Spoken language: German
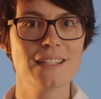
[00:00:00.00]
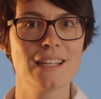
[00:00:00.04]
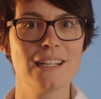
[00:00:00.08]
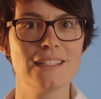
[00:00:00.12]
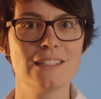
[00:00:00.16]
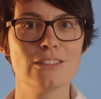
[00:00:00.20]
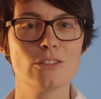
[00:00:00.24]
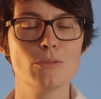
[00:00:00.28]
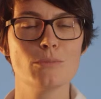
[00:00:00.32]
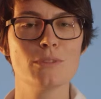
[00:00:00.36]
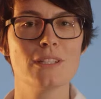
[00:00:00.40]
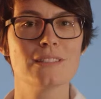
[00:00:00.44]
geht es
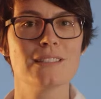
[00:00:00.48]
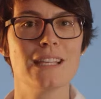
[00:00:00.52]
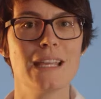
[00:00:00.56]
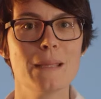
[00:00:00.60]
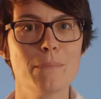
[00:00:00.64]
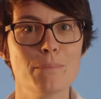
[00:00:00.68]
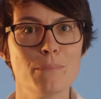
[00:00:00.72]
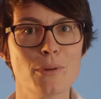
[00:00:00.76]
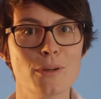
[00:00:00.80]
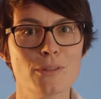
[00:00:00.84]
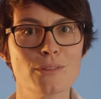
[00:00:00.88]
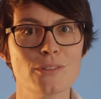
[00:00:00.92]
um das
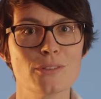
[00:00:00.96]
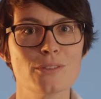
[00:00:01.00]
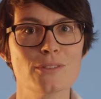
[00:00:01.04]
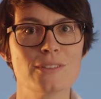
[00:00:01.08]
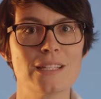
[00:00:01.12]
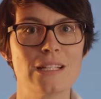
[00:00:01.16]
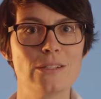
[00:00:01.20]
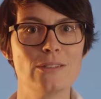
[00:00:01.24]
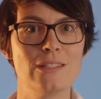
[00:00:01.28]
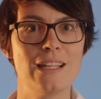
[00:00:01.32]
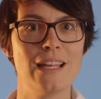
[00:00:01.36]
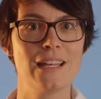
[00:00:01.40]

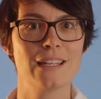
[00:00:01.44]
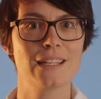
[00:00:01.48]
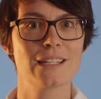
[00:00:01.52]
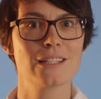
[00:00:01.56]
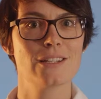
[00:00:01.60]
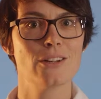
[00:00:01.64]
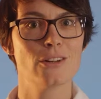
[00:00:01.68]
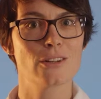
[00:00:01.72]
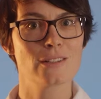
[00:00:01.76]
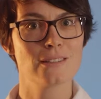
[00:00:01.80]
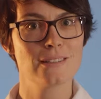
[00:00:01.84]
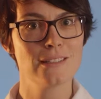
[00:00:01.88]
hepatozelluläre
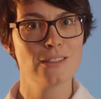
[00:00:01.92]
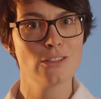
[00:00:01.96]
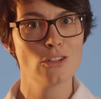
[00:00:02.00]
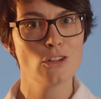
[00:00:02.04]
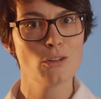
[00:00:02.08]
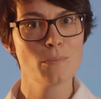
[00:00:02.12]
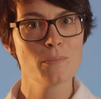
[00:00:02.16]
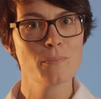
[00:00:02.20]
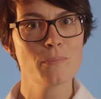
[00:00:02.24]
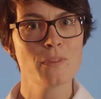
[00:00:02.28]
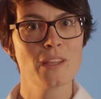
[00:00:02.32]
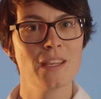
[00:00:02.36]
Karzinom,